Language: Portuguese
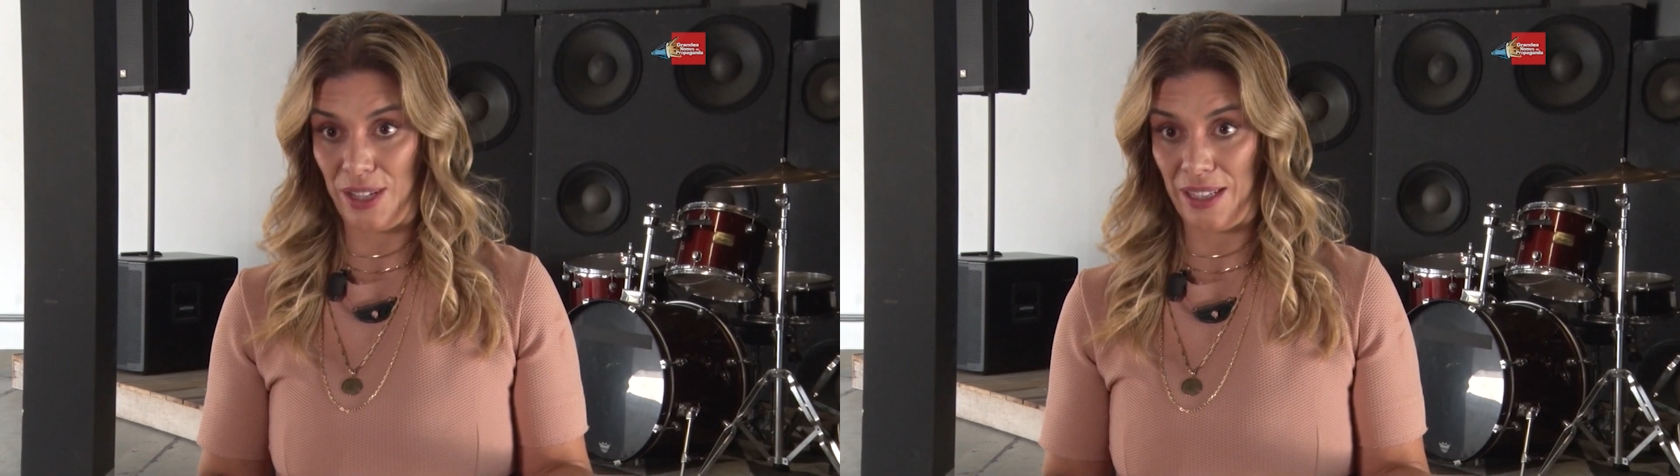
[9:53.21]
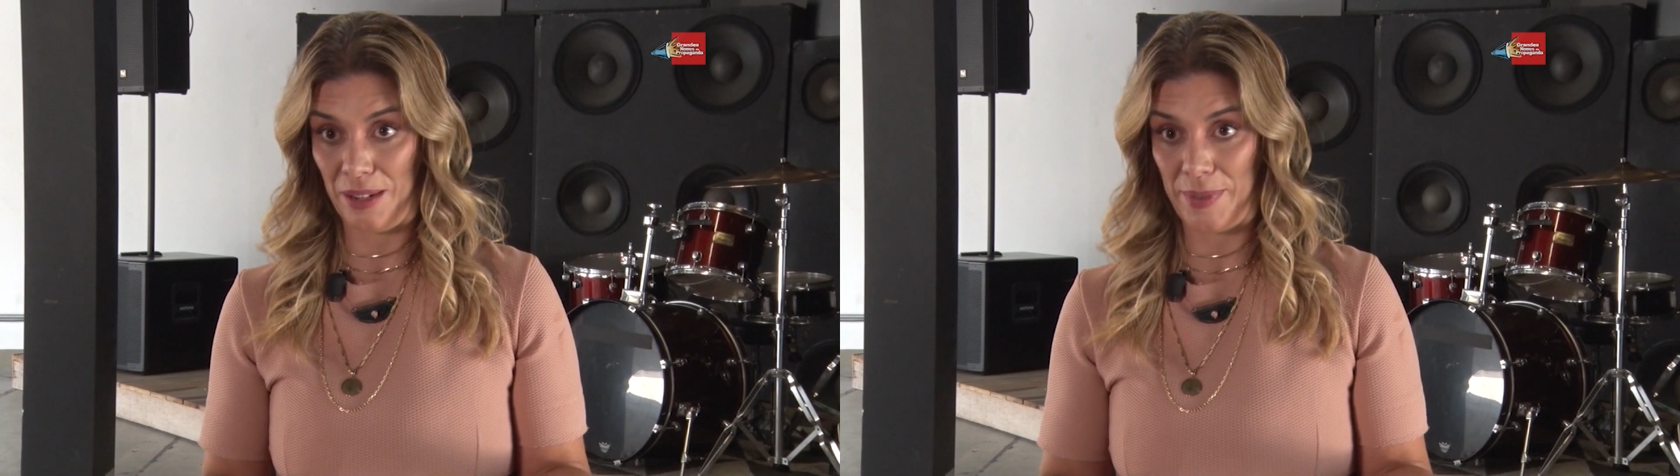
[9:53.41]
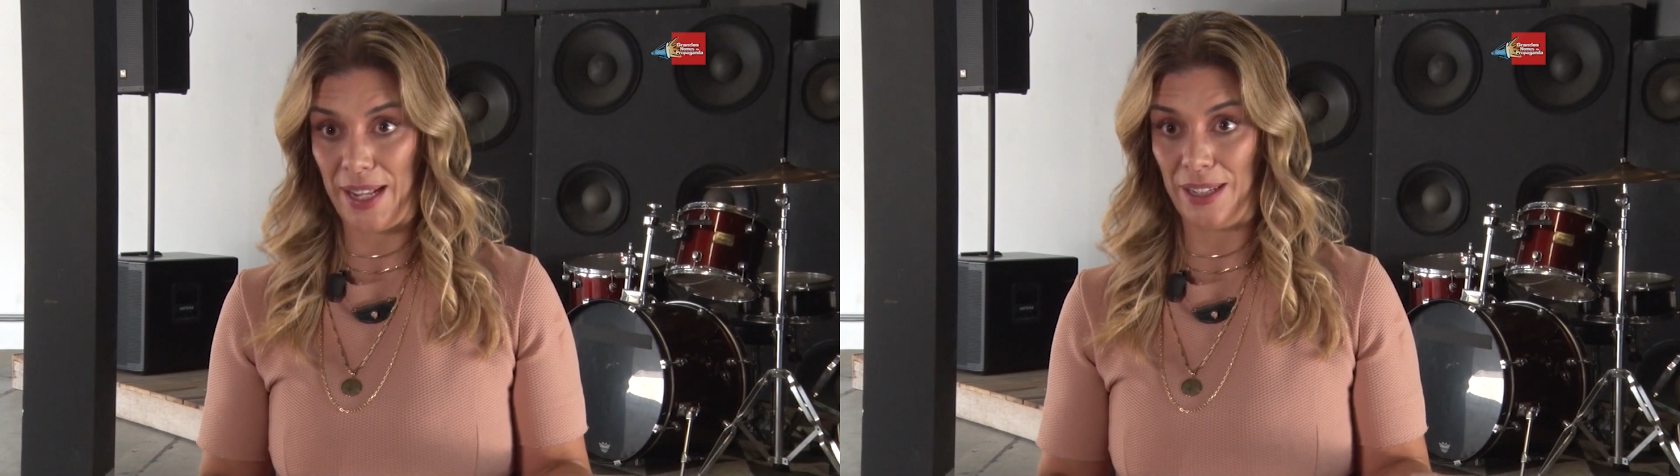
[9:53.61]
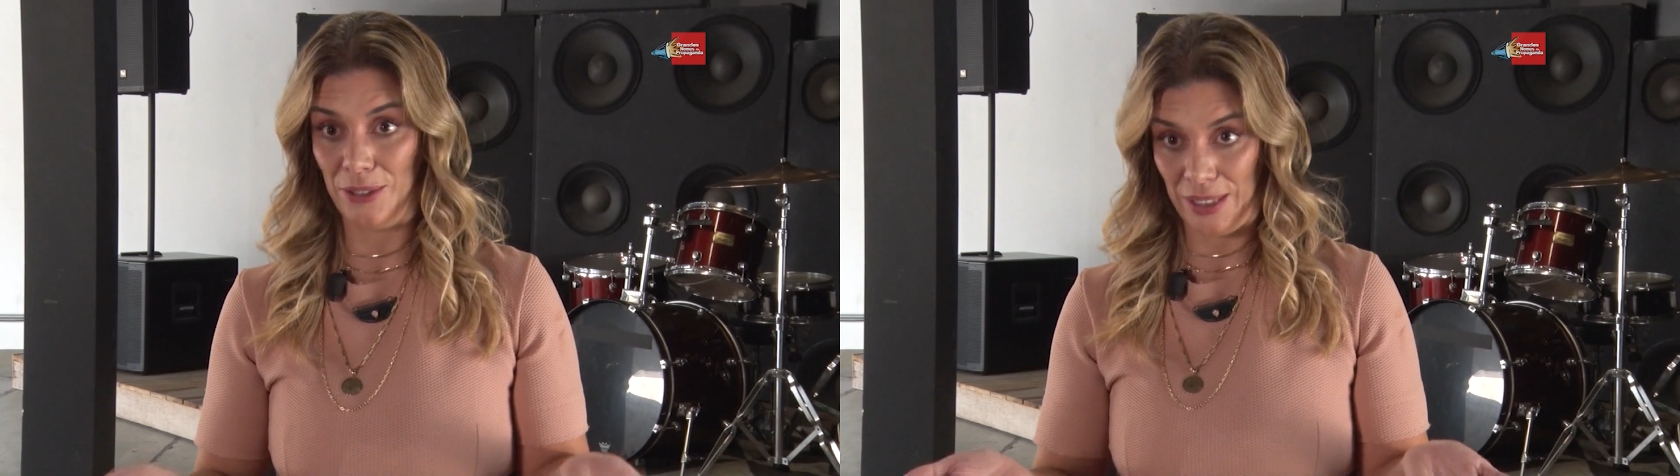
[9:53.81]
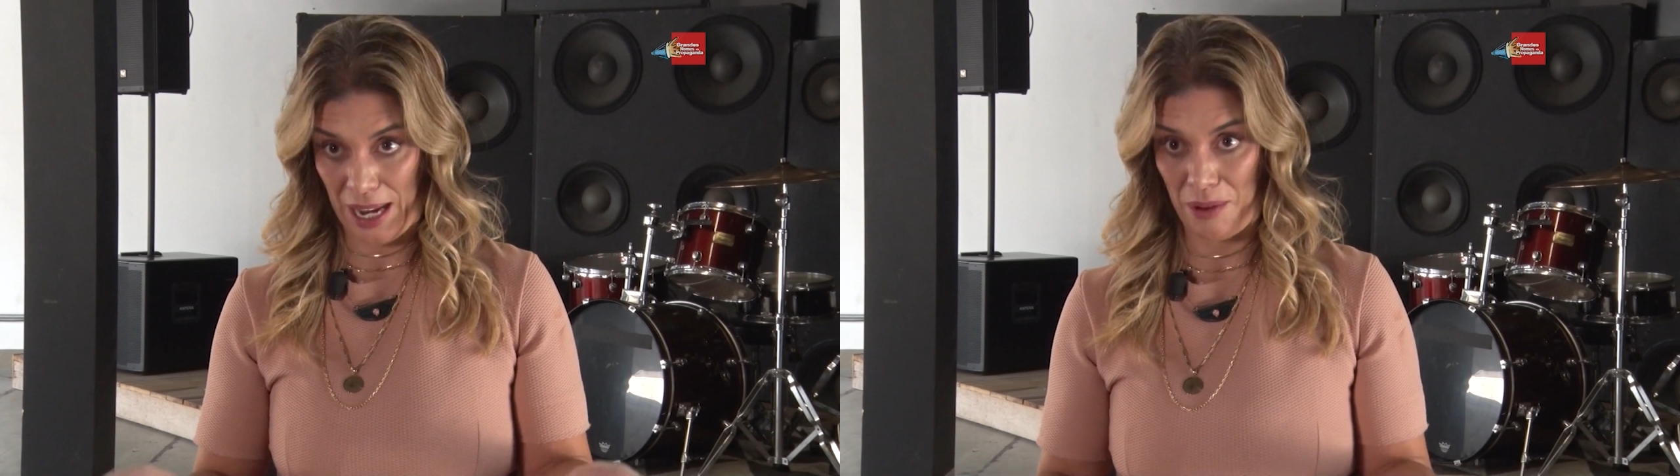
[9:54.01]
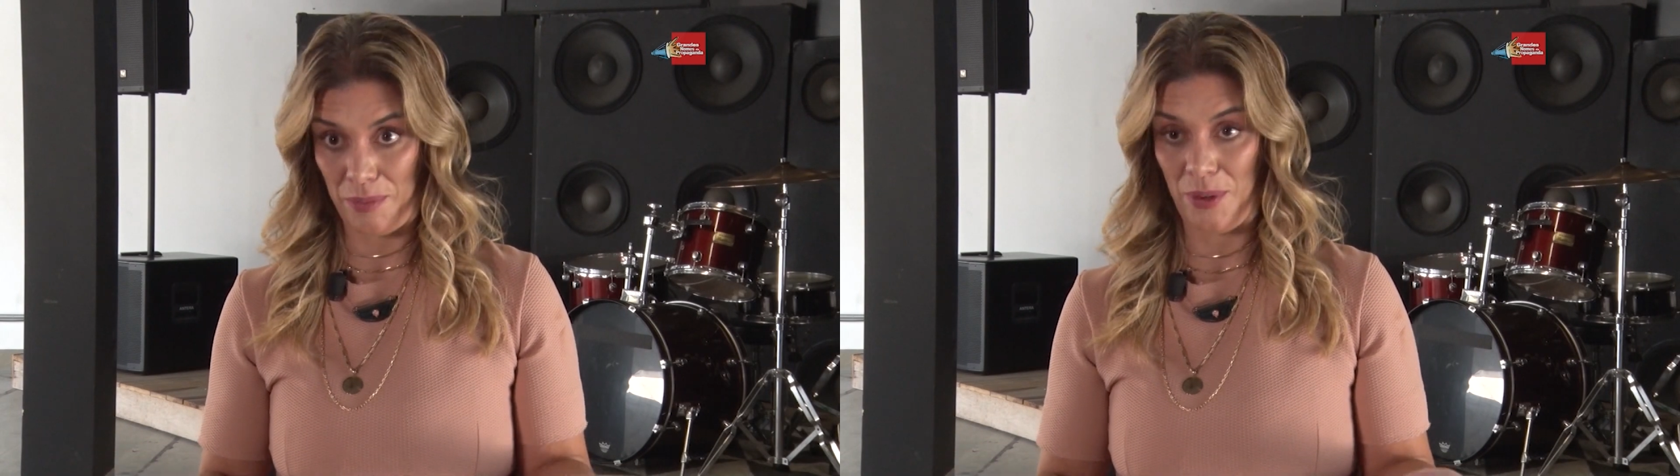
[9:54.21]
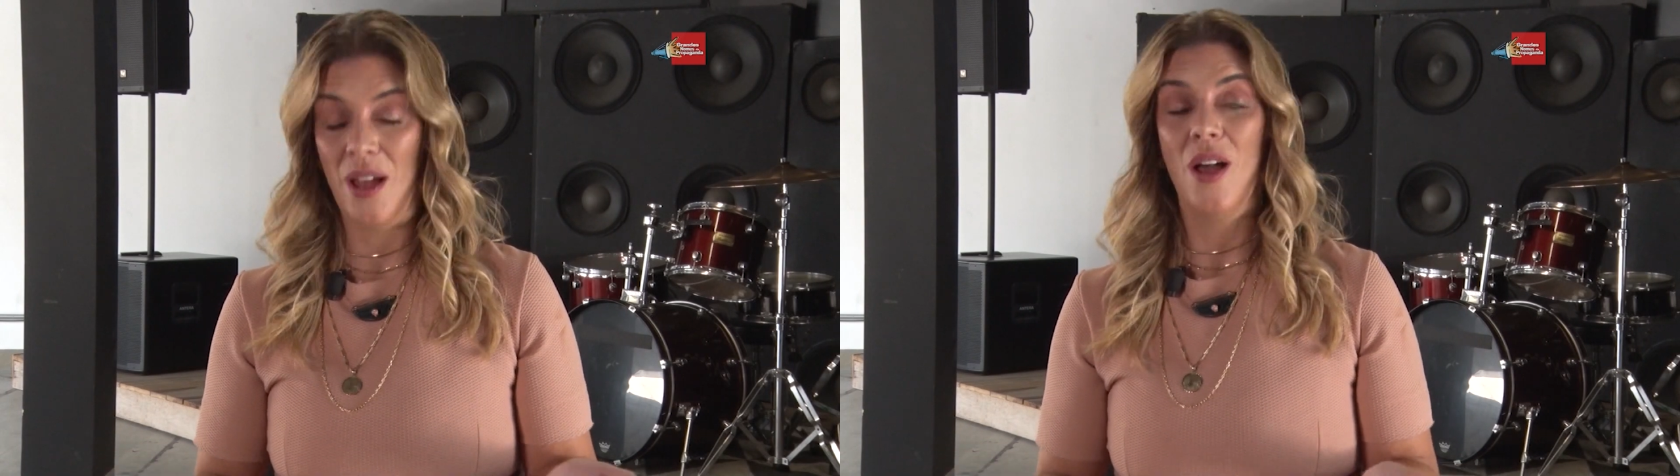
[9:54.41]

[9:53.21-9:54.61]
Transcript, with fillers: um determinado tempo